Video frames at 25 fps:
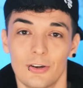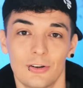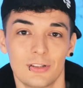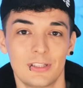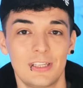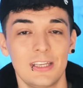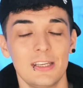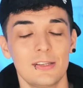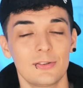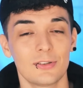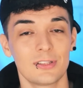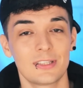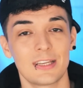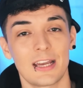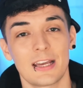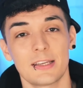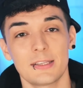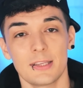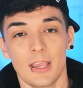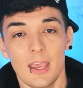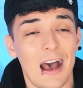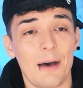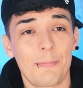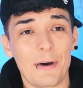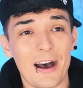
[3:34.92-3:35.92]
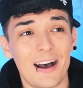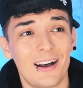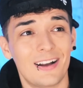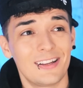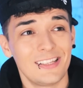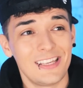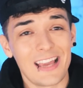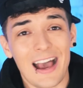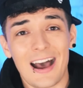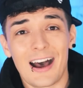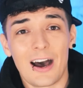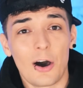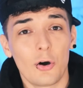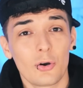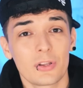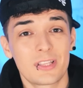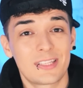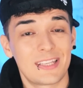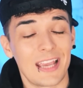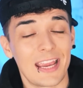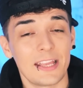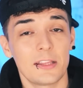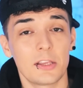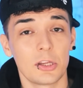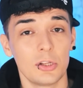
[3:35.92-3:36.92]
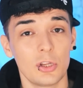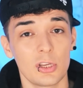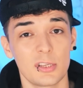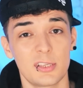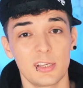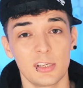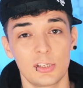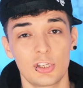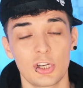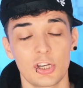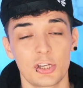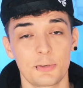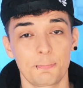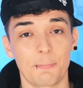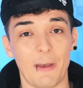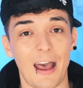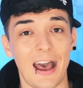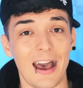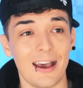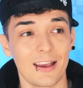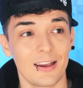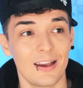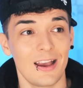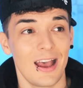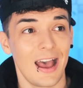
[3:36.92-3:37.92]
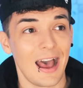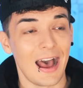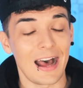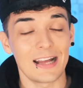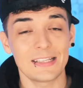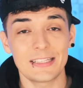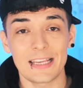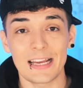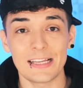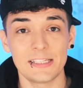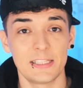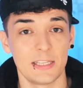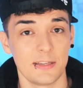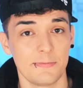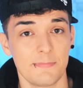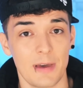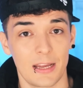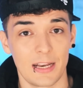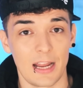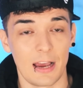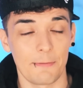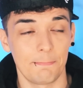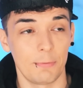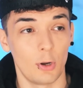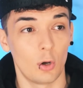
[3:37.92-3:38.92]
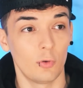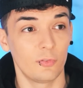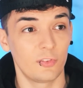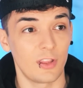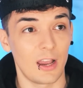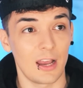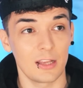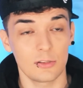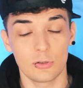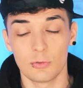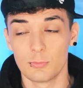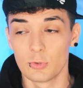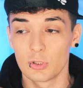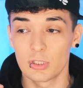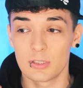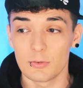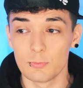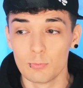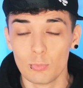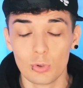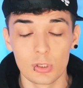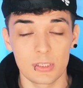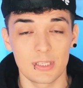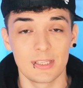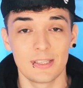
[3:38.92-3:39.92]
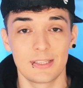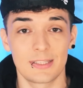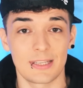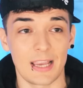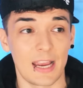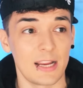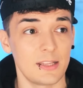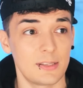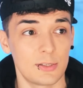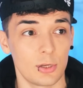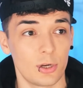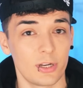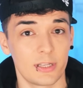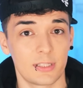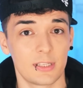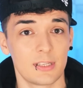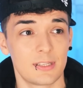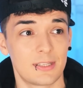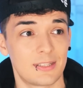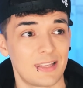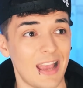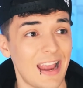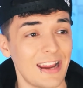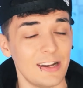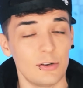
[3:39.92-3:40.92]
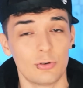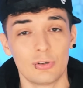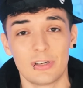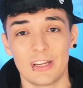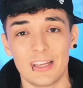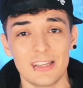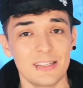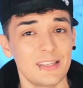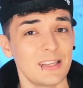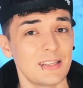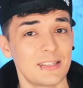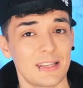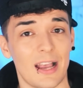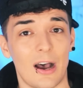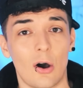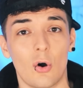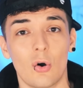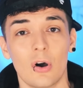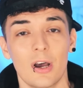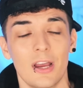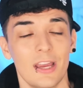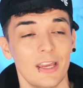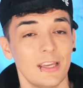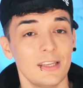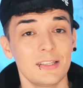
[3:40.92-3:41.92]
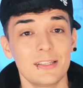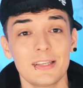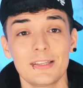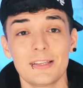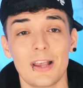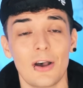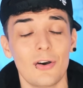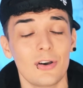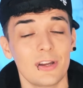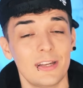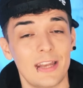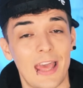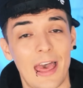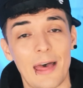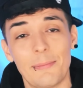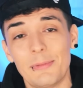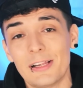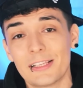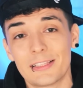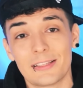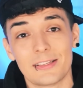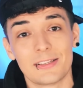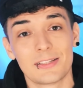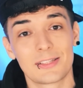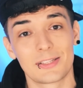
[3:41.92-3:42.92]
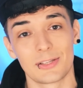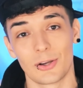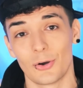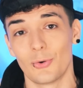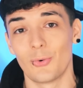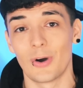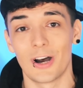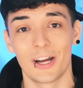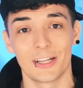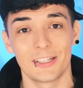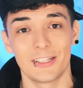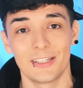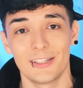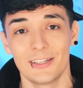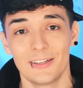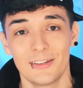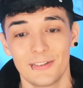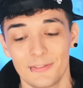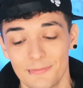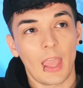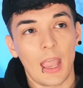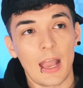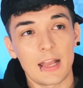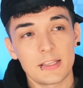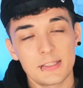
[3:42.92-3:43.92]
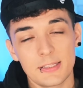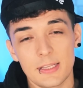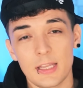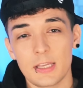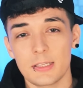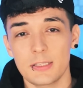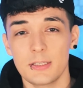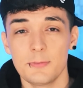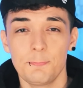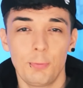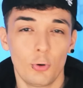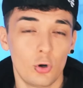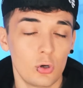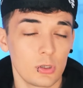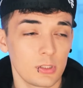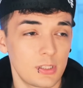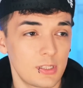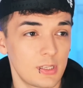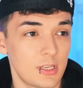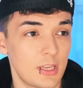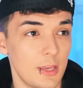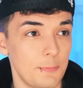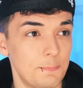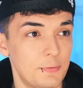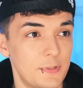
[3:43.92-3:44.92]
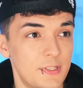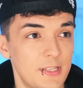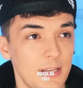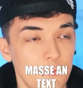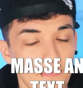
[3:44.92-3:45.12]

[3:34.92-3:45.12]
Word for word: yo, dies und das. Aber ja, auch zeitgenössische Sprache hat halt immer ein Ablaufdatum und muss ein Zeitzeugnis sein und ist es auch. Ist es auch in Hamilton, so what? Als nächsten Punkt gibt es